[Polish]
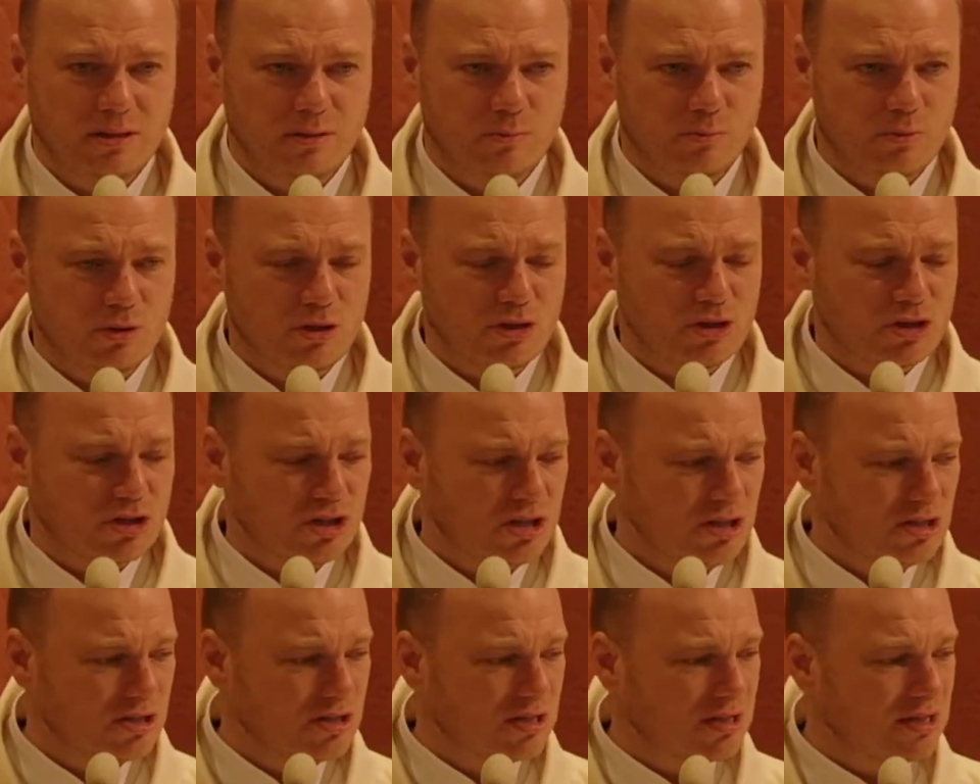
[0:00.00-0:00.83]
by
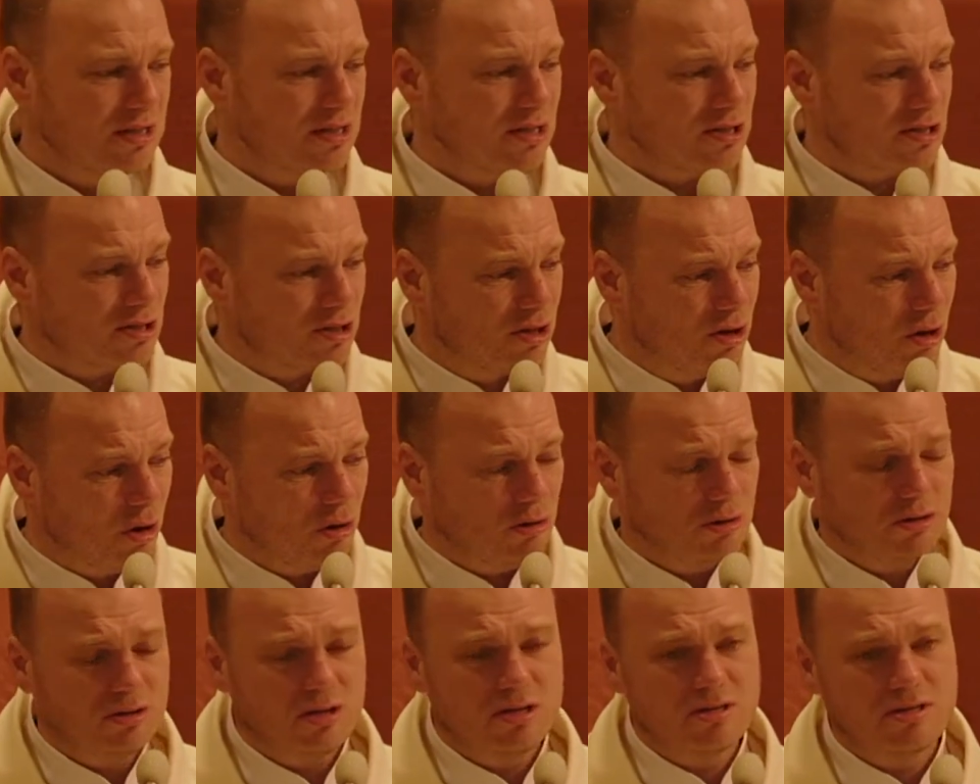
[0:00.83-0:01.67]
żyć
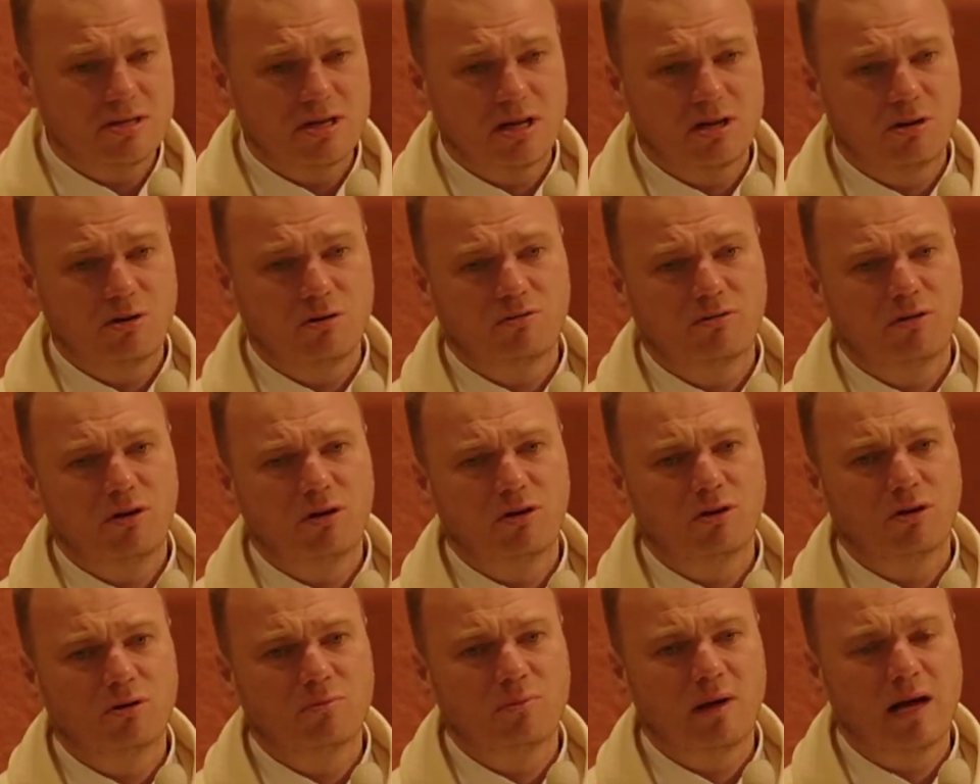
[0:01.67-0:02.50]
zgodnie z Jego
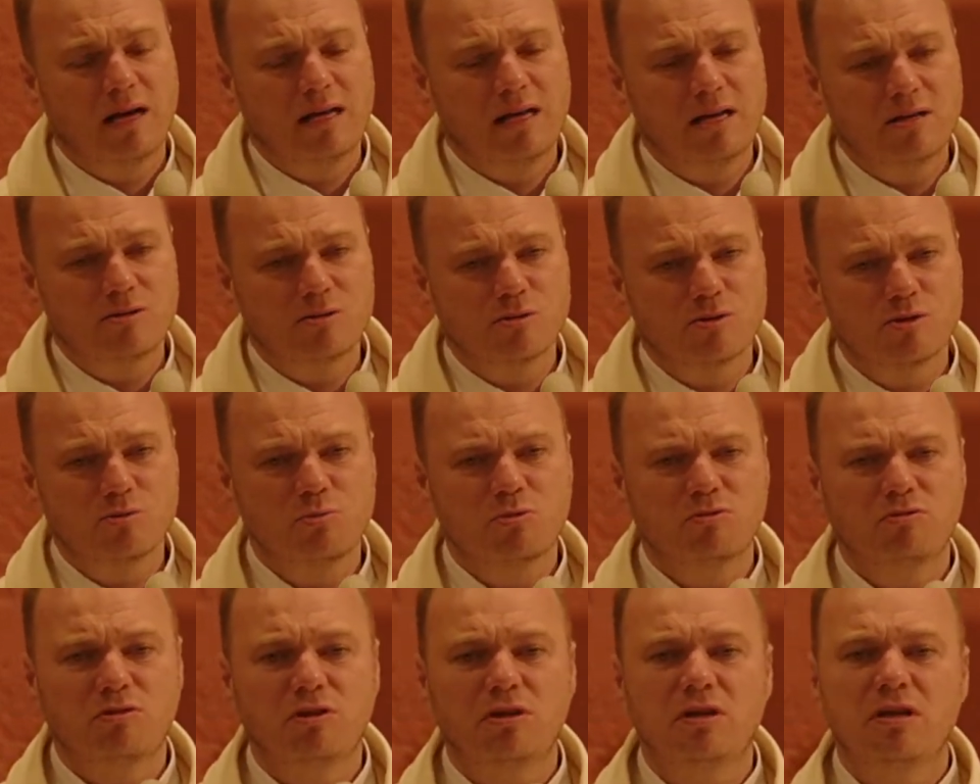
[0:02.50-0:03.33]
wolą, a Jezus
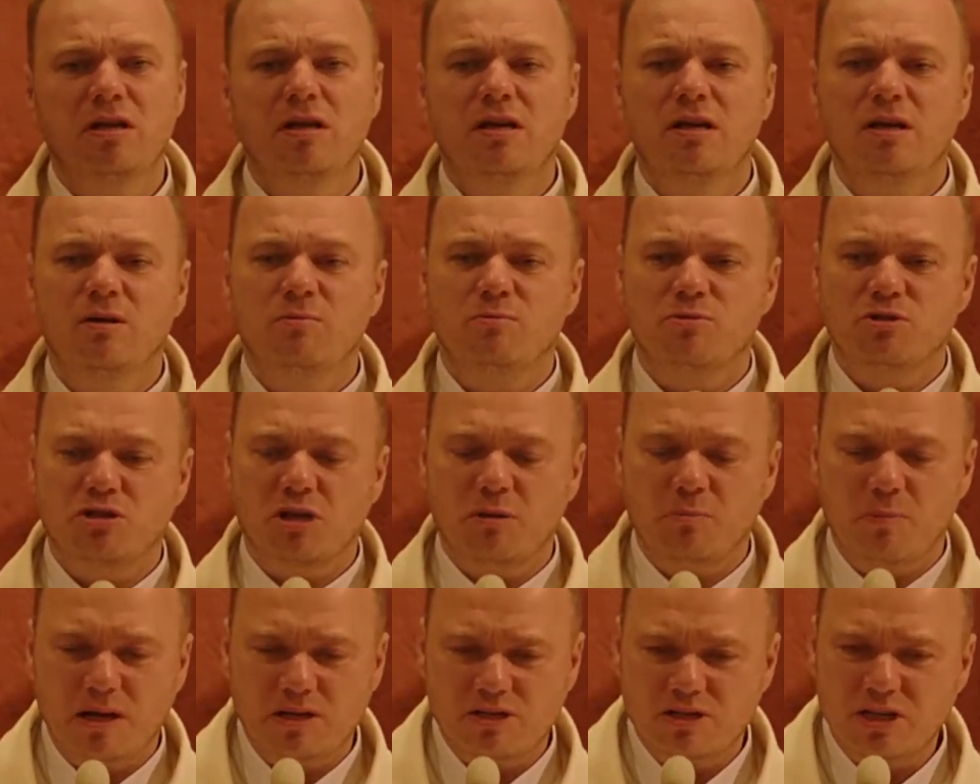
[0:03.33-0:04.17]
mówi:
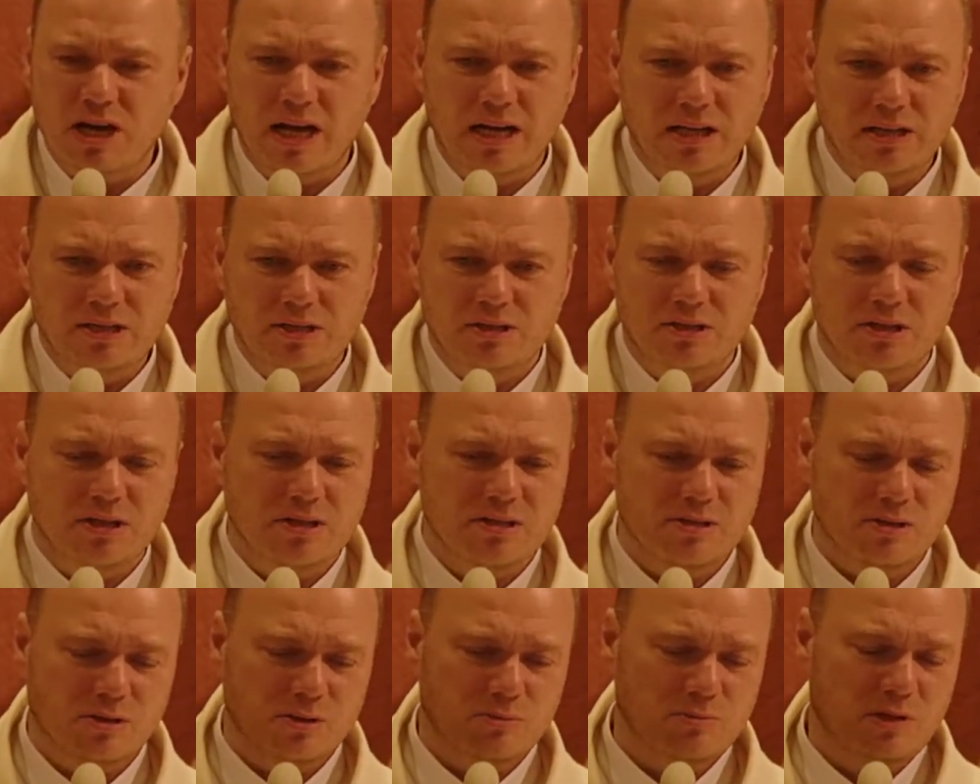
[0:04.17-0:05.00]
przebaczajcie
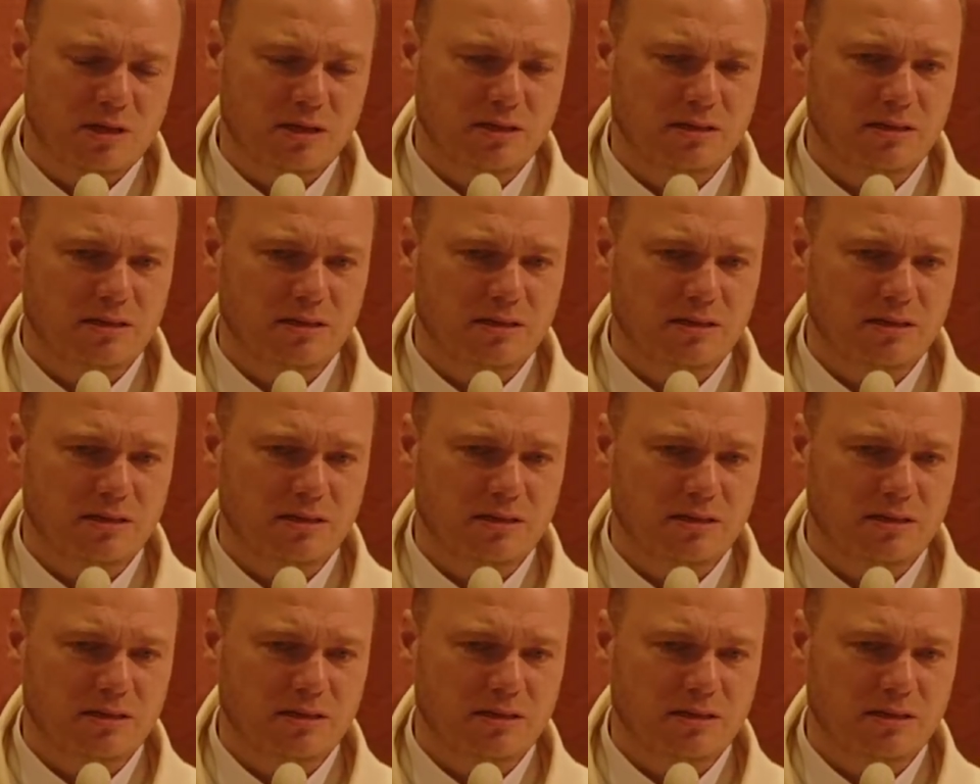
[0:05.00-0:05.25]
sobie,